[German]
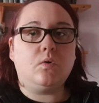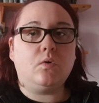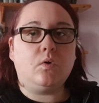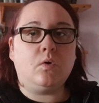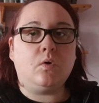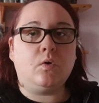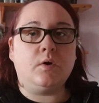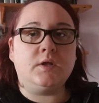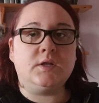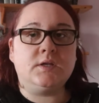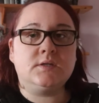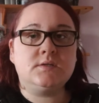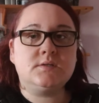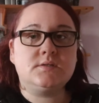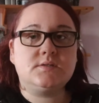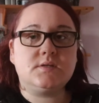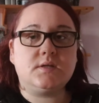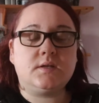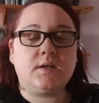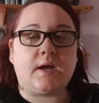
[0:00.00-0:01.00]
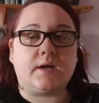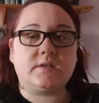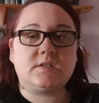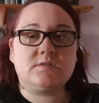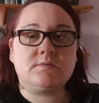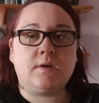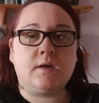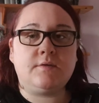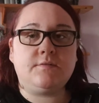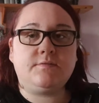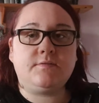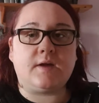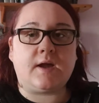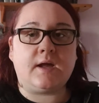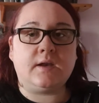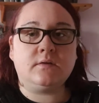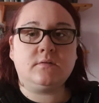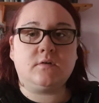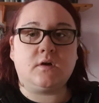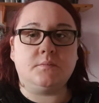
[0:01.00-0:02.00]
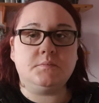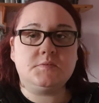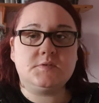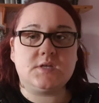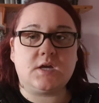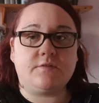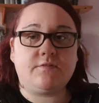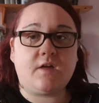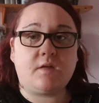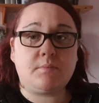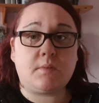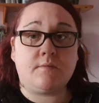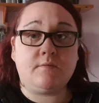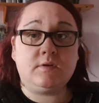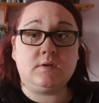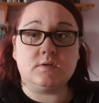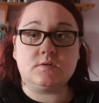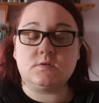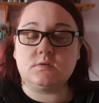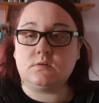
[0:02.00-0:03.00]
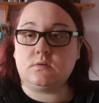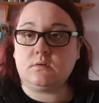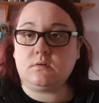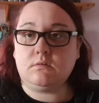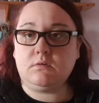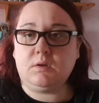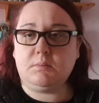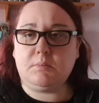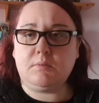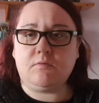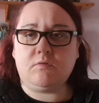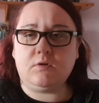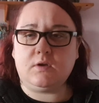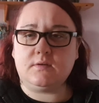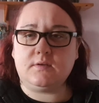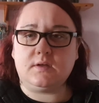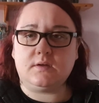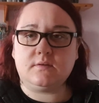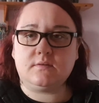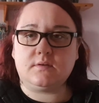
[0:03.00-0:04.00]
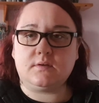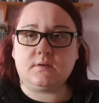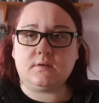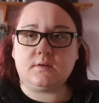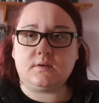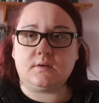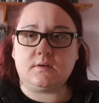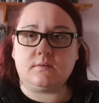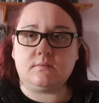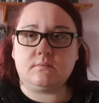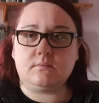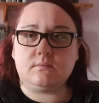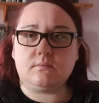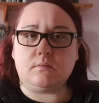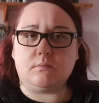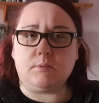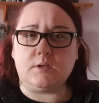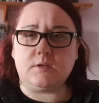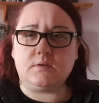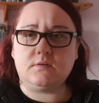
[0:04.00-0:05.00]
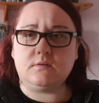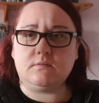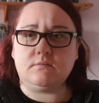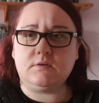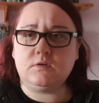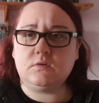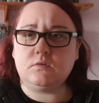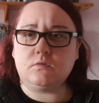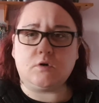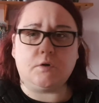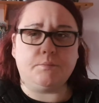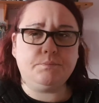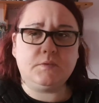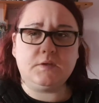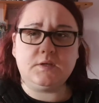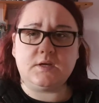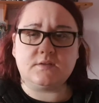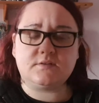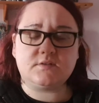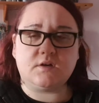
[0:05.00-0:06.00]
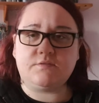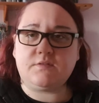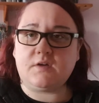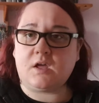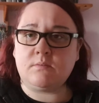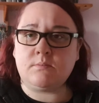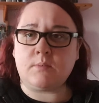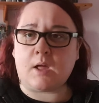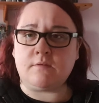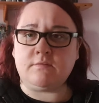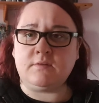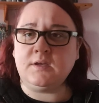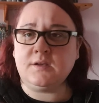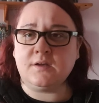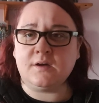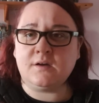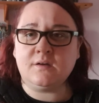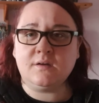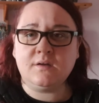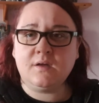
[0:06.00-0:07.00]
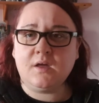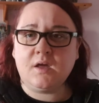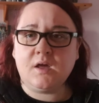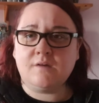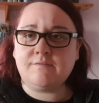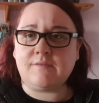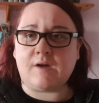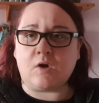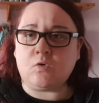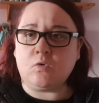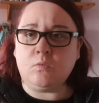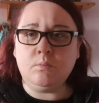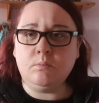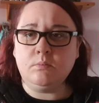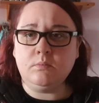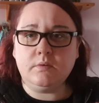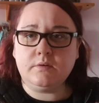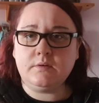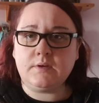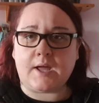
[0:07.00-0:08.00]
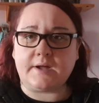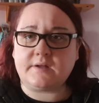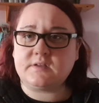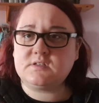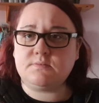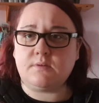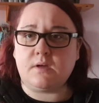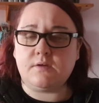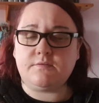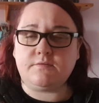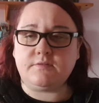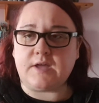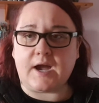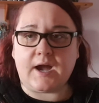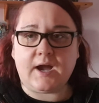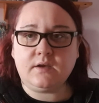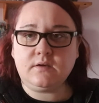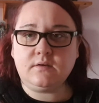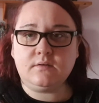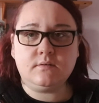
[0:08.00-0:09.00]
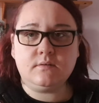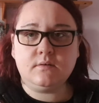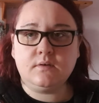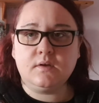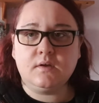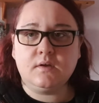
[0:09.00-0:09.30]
Und nach zwölf Jahren kommt sie auf einmal wieder zurück und die Bewohner denken sich, äh, Moment, wieso kommt die jetzt auf einmal wieder? Warum nach zwölf Jahren?